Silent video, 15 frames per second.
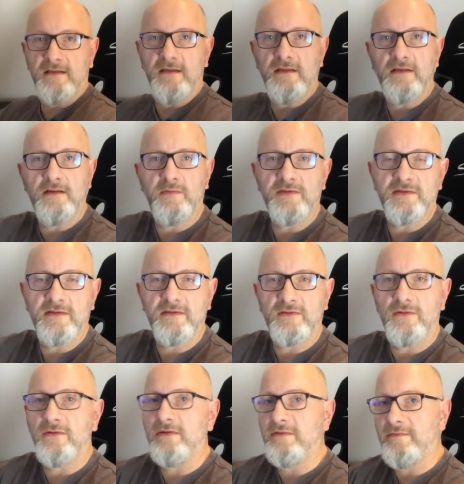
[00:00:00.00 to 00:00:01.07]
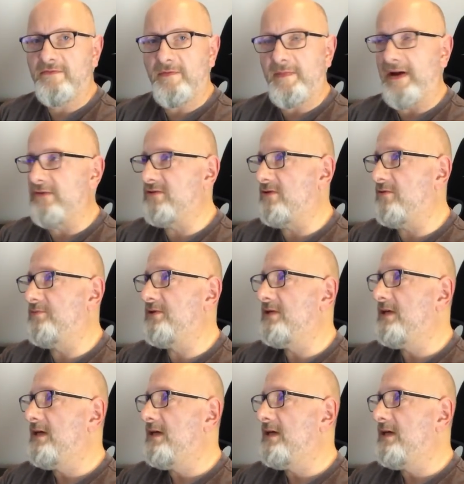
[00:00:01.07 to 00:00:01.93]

die ich ein bisschen so verbaut habe.